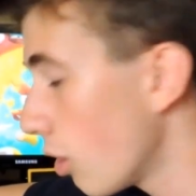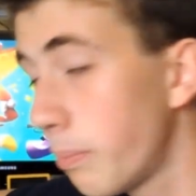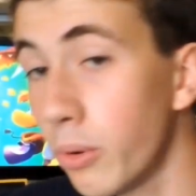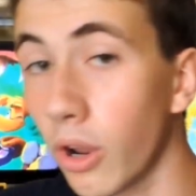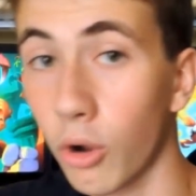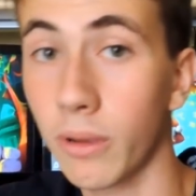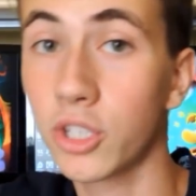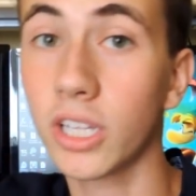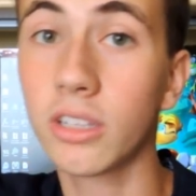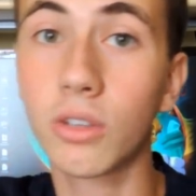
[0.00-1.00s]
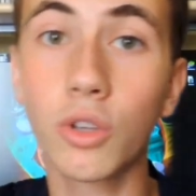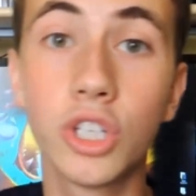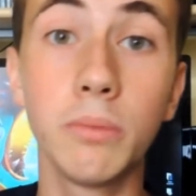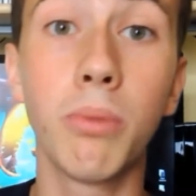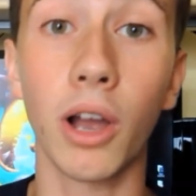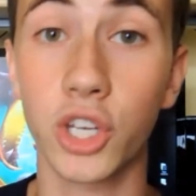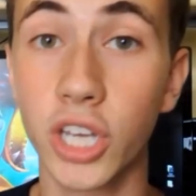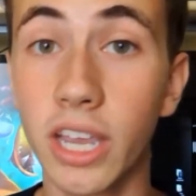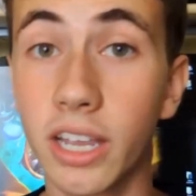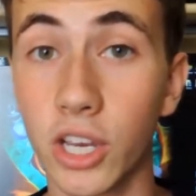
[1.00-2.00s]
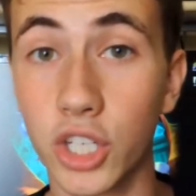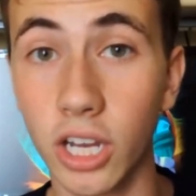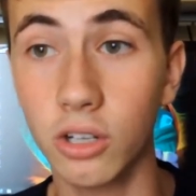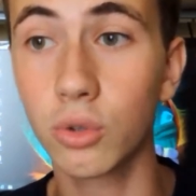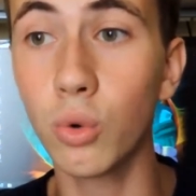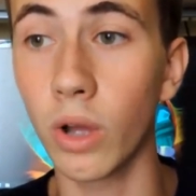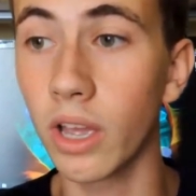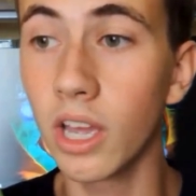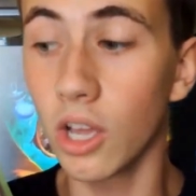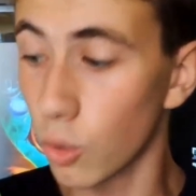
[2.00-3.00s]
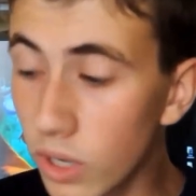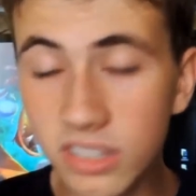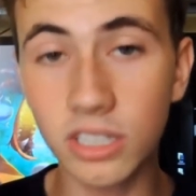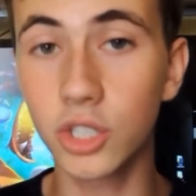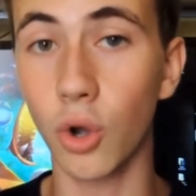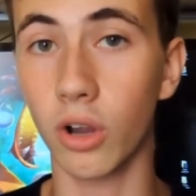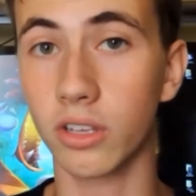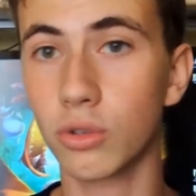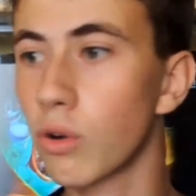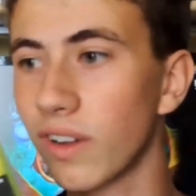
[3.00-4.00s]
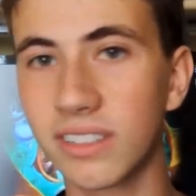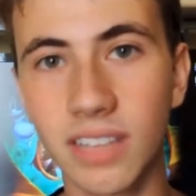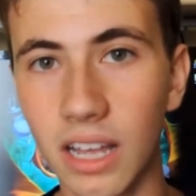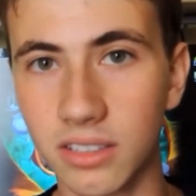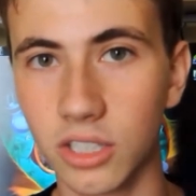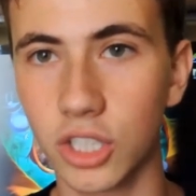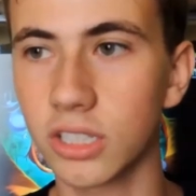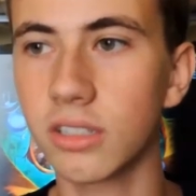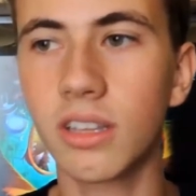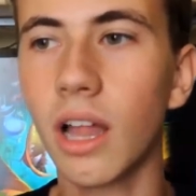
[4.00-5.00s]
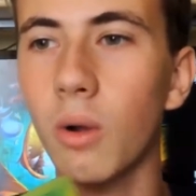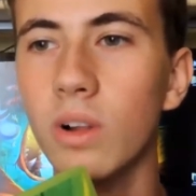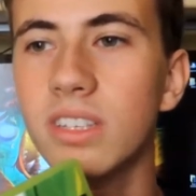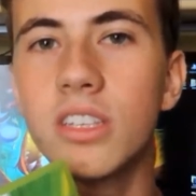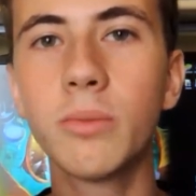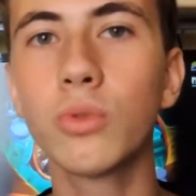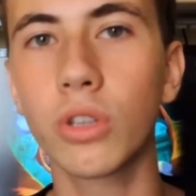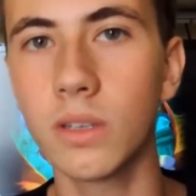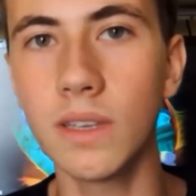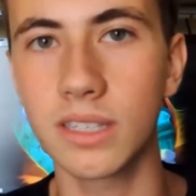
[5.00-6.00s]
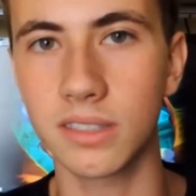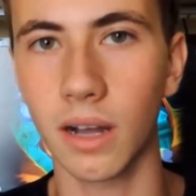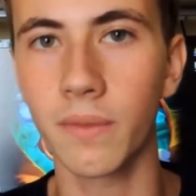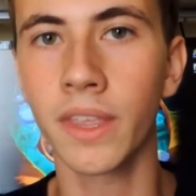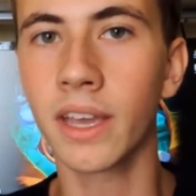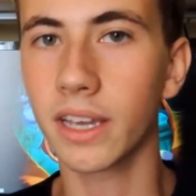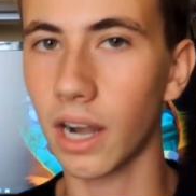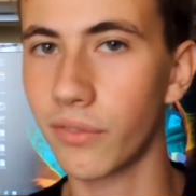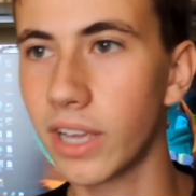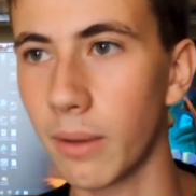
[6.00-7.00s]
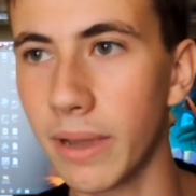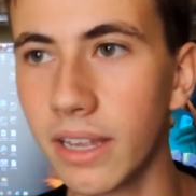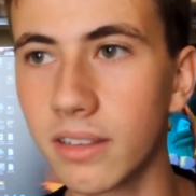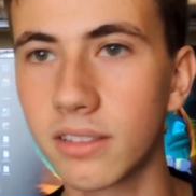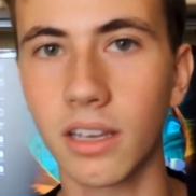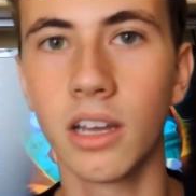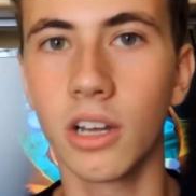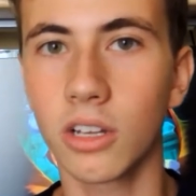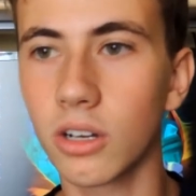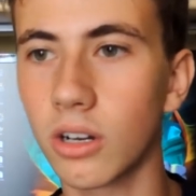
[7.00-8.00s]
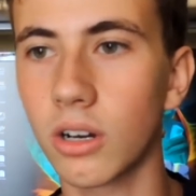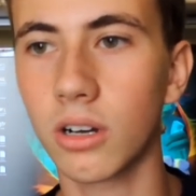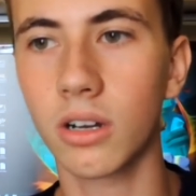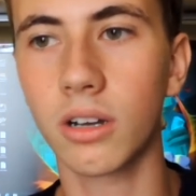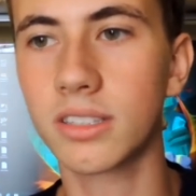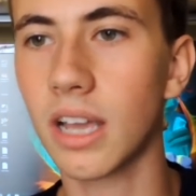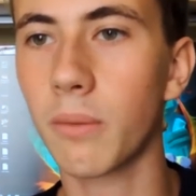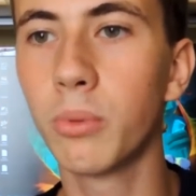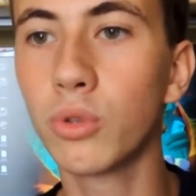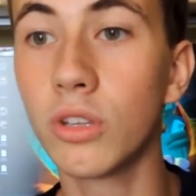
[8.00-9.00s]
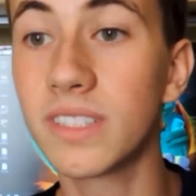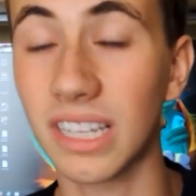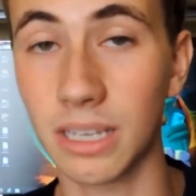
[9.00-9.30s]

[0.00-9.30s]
oppure come ha già detto Gibbo a Shank e Shank 2. Questi giochi sono fantastici da qualsiasi punto di vista, graficamente, eh, sia dal punto di vista